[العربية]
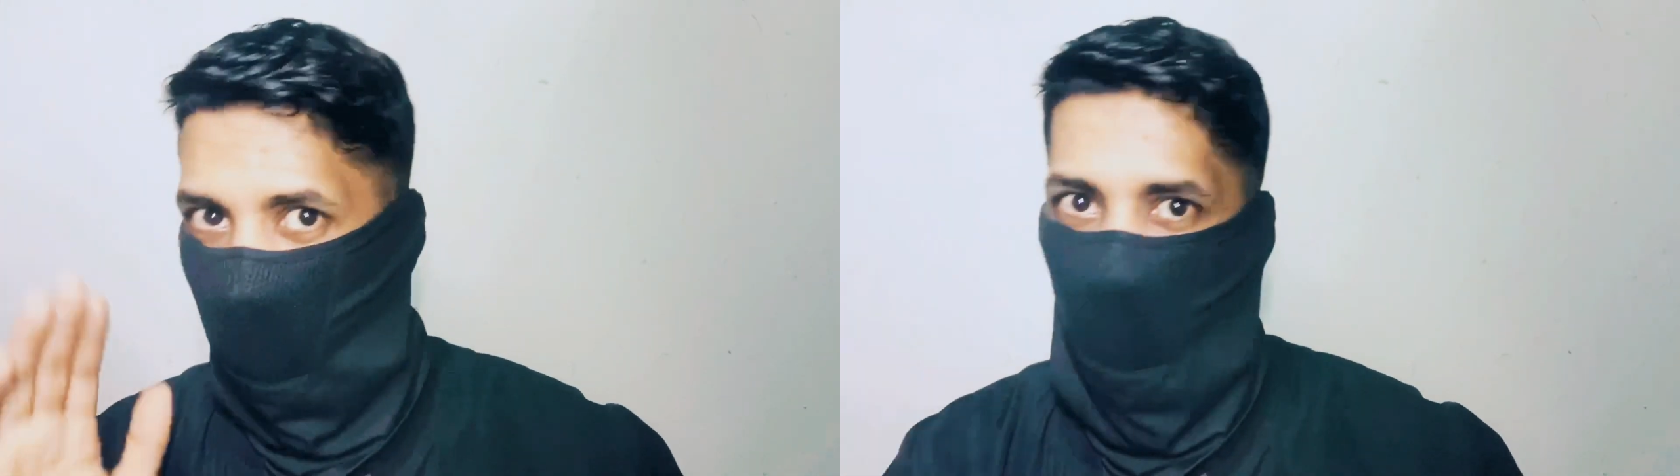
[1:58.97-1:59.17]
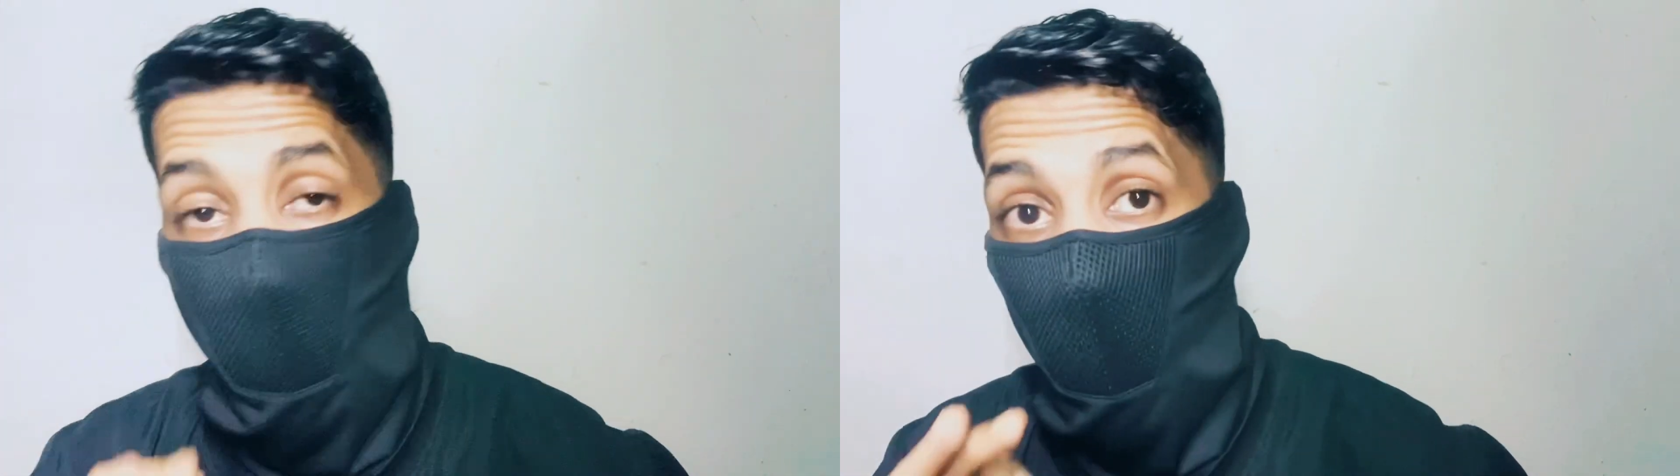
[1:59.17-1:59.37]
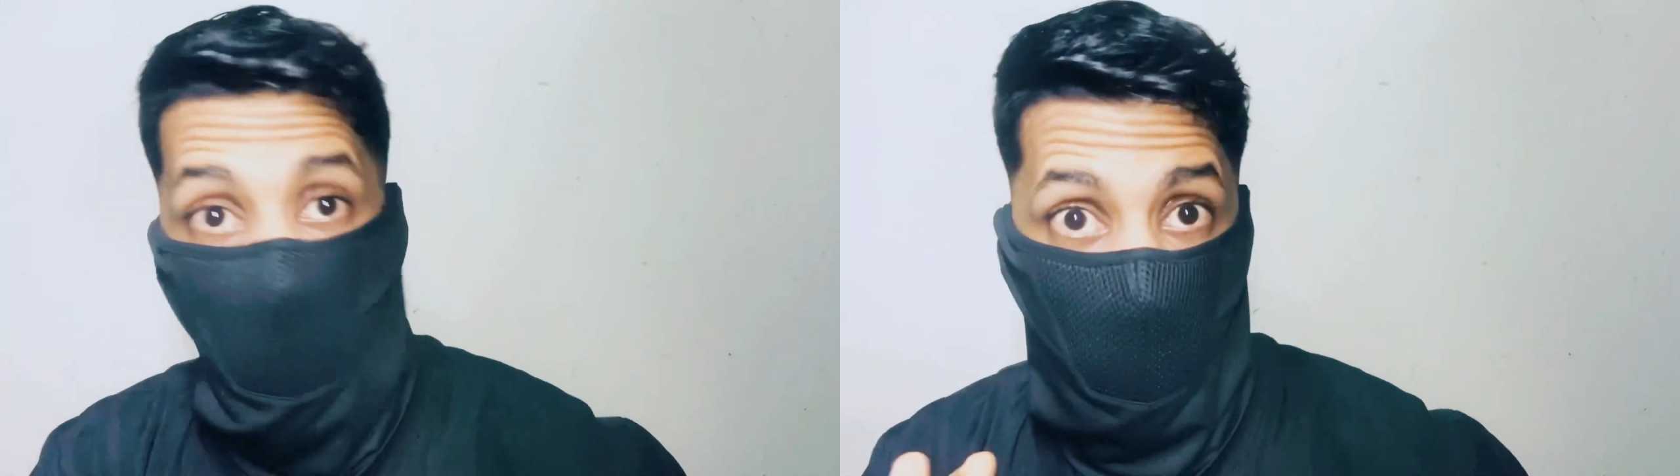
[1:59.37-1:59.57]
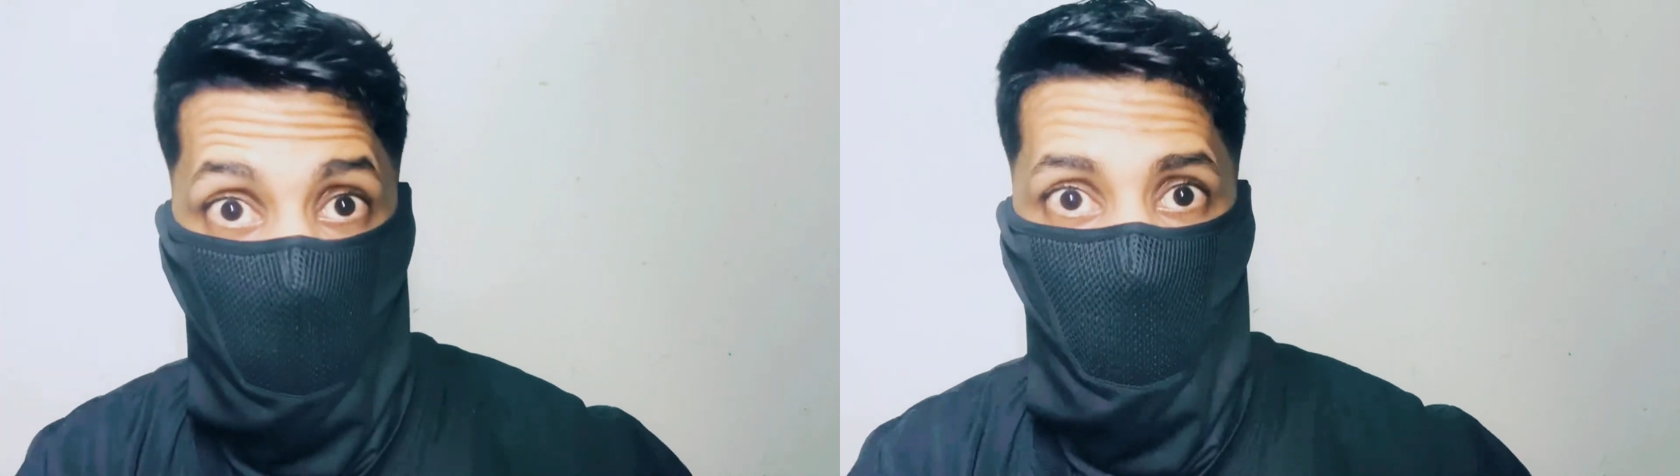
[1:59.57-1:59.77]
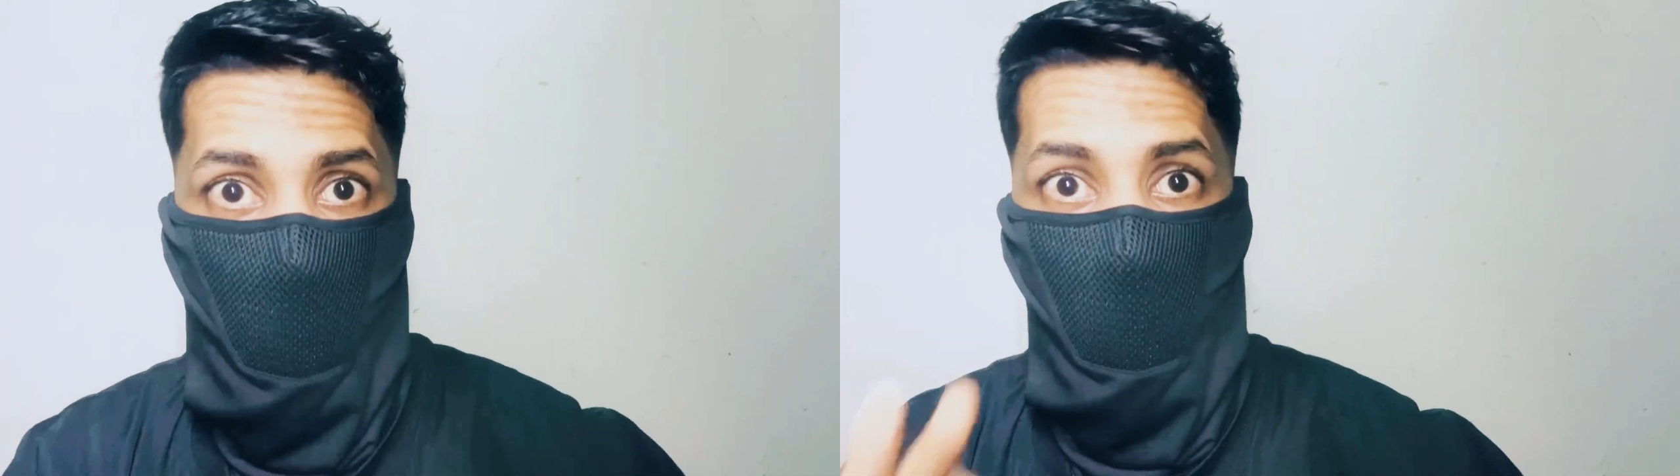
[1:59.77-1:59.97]
ما
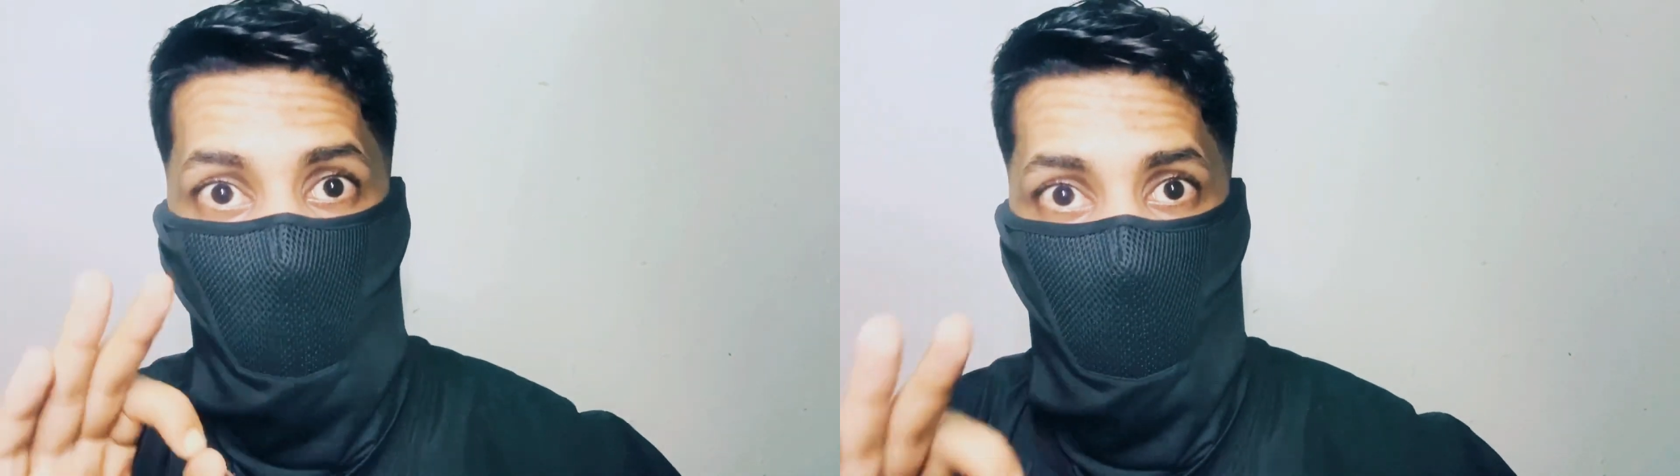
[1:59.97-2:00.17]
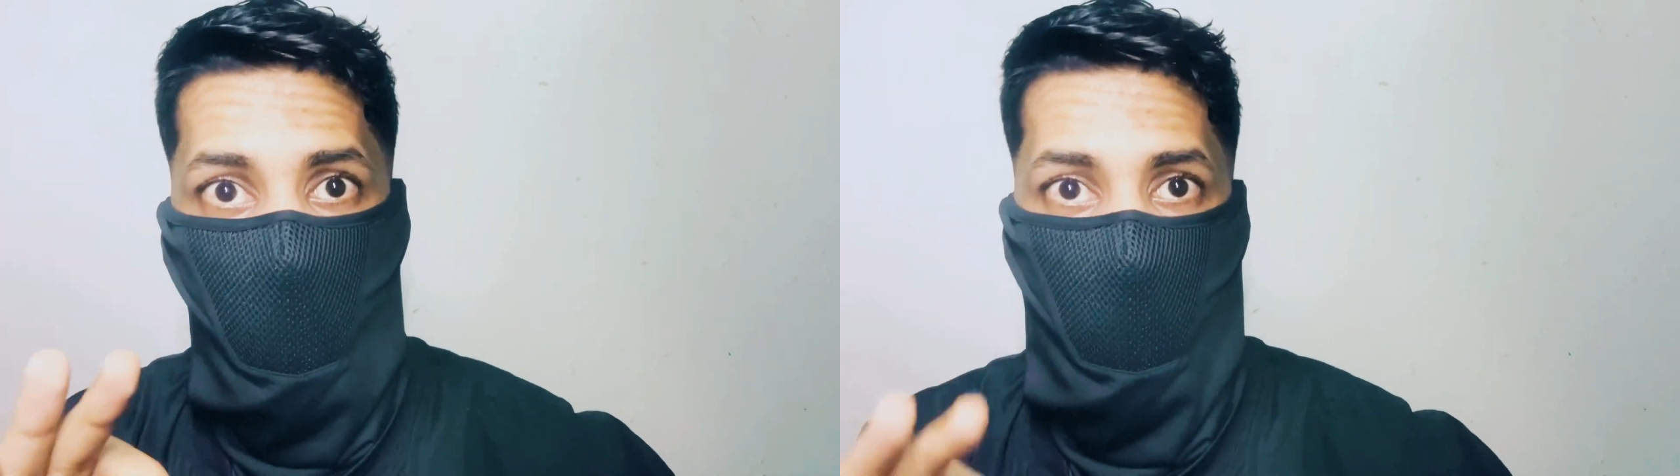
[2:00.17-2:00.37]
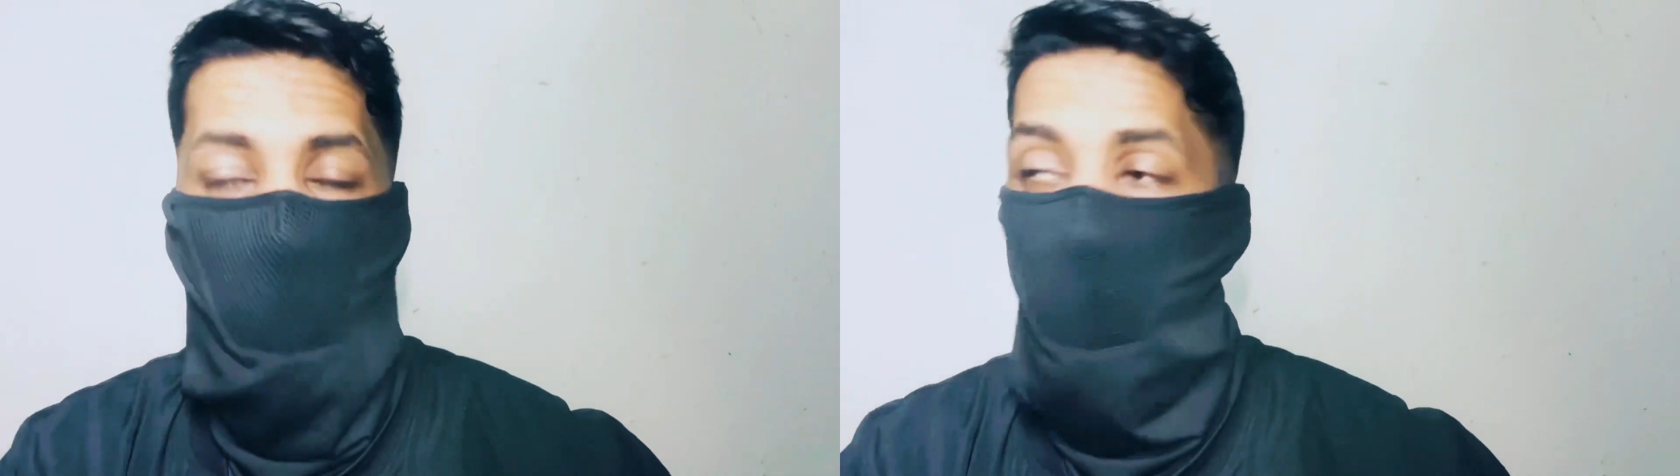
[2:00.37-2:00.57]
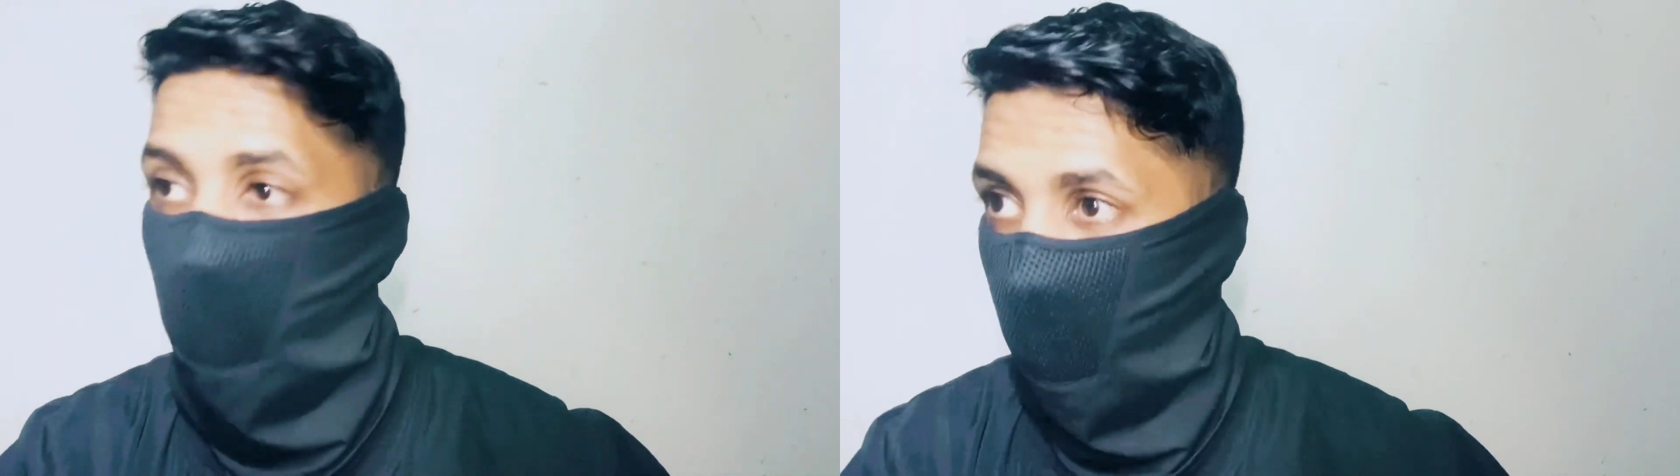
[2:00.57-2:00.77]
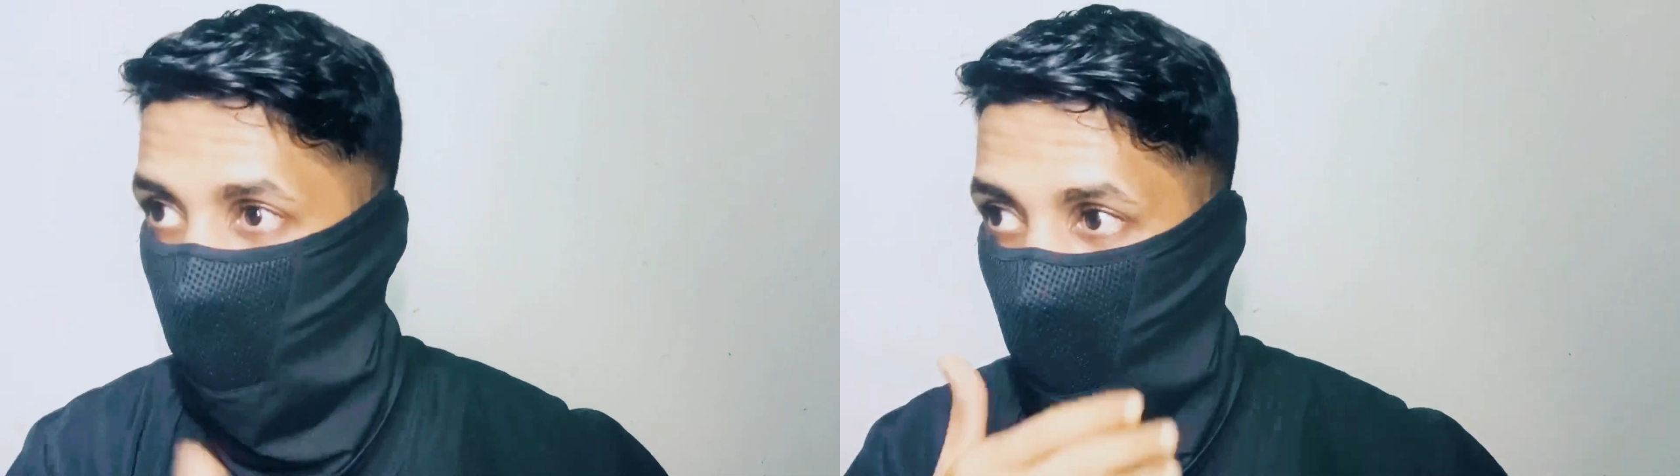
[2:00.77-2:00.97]
قط زرقت في
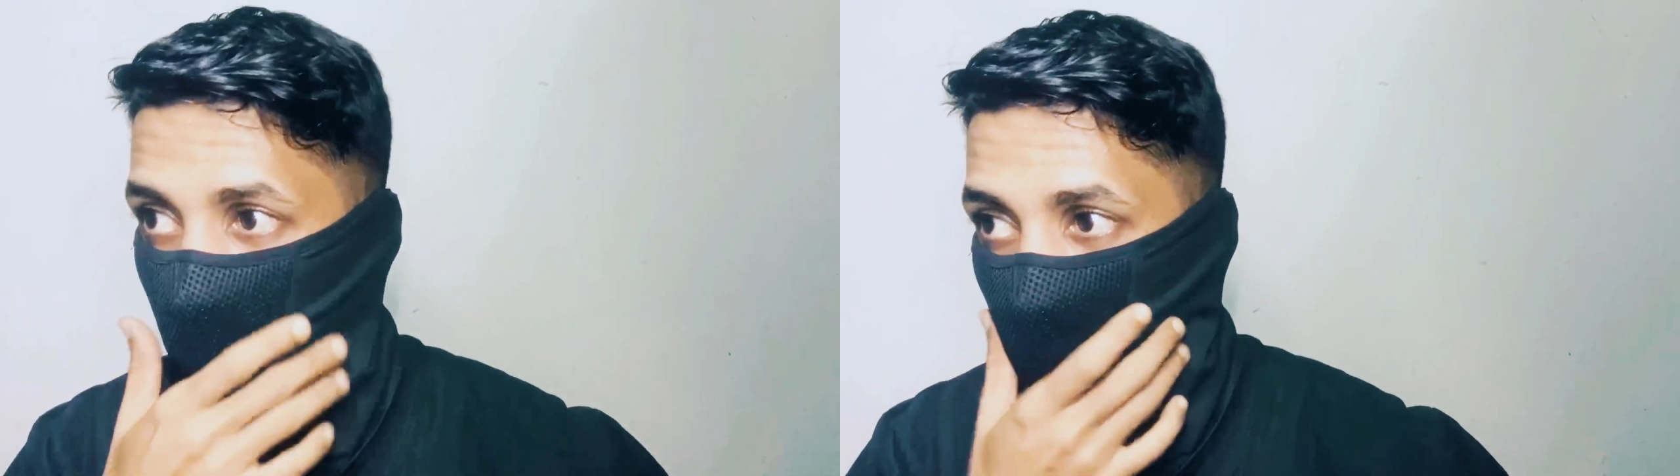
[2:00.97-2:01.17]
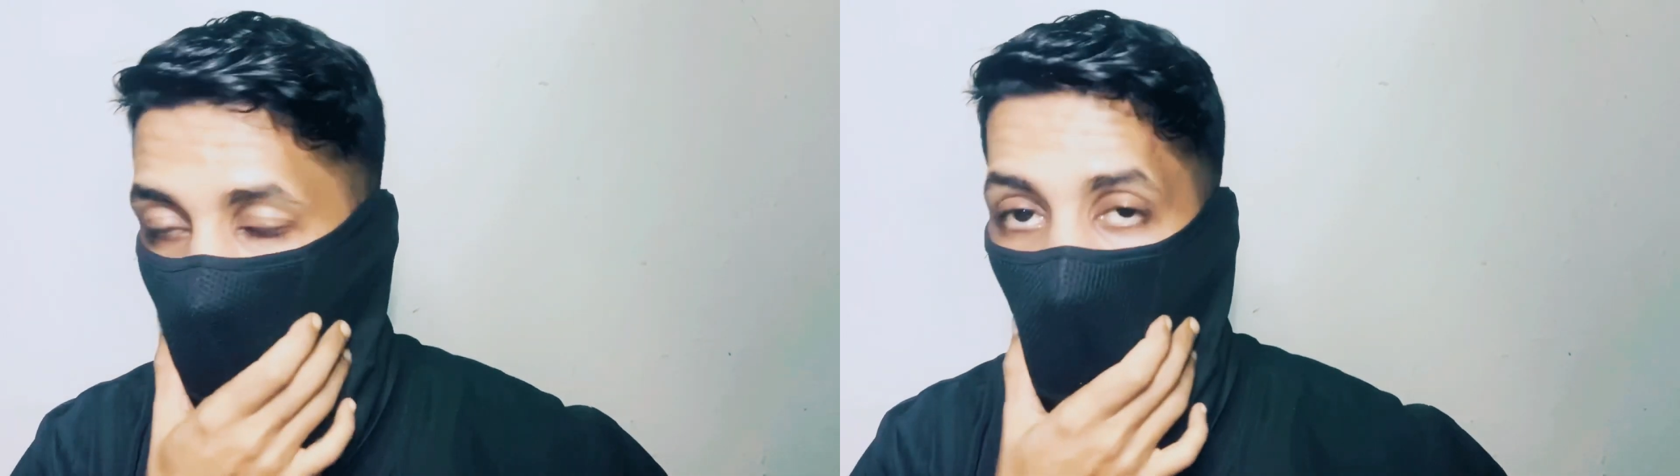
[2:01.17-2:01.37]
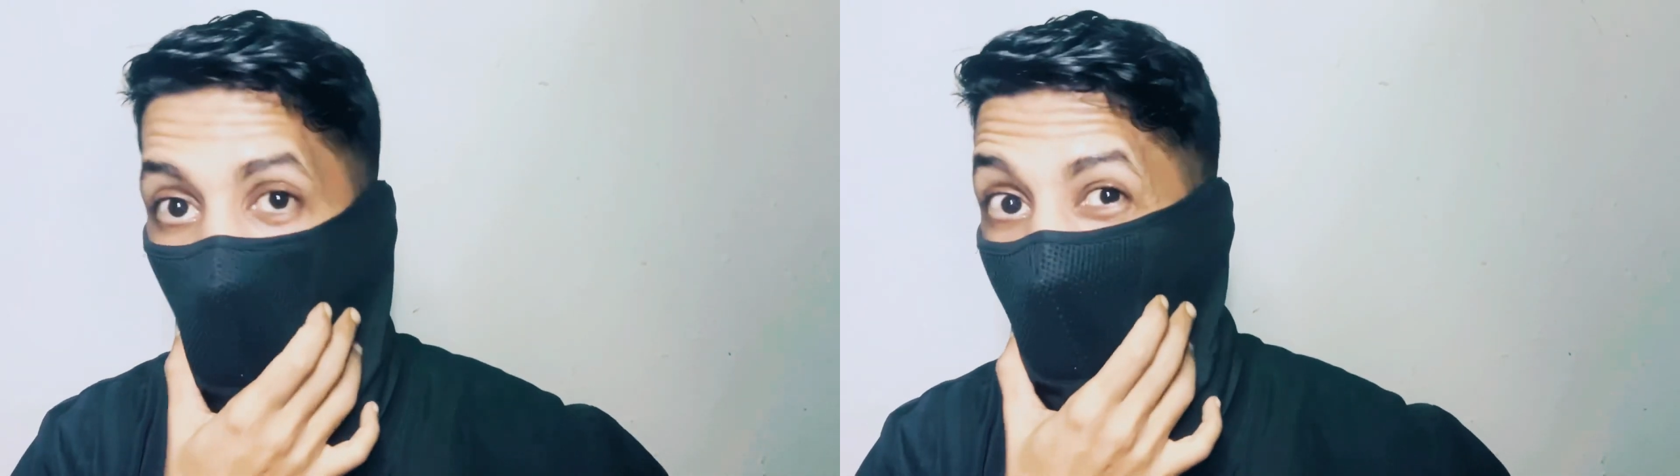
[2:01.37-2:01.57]
الرئاسيات ما